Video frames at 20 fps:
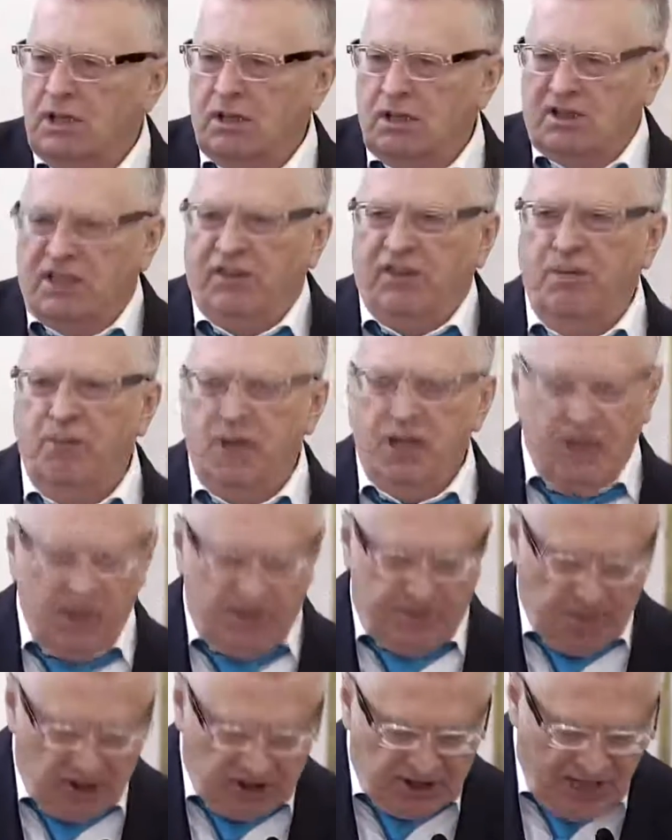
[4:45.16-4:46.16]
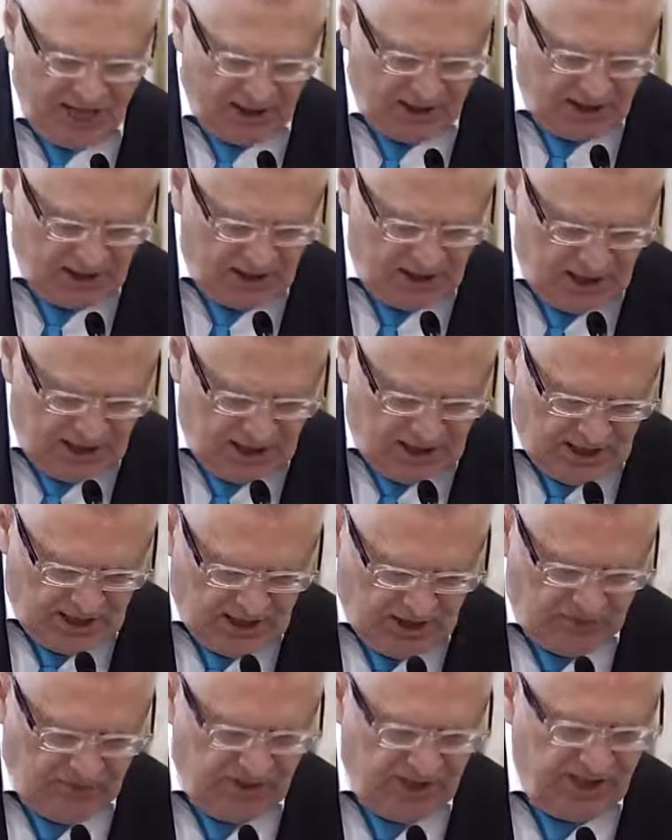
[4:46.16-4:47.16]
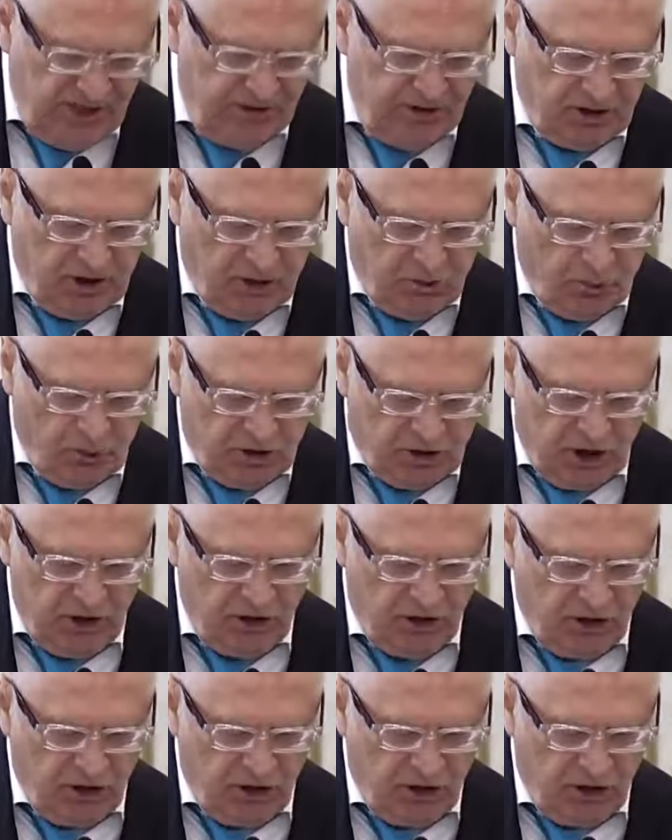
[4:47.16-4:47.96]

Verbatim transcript: этот современный спектакль вызовет какой-то